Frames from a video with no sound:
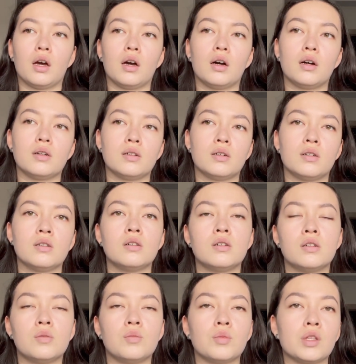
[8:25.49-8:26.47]
э,
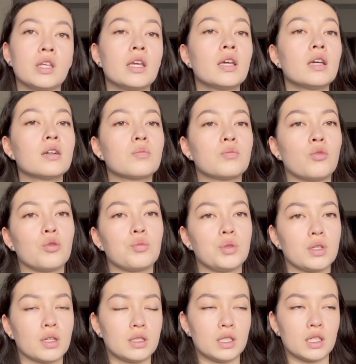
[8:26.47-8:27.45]
мне мой
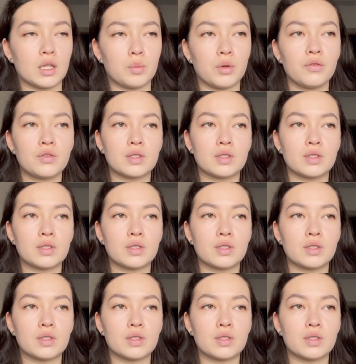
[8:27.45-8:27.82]
психотерапевт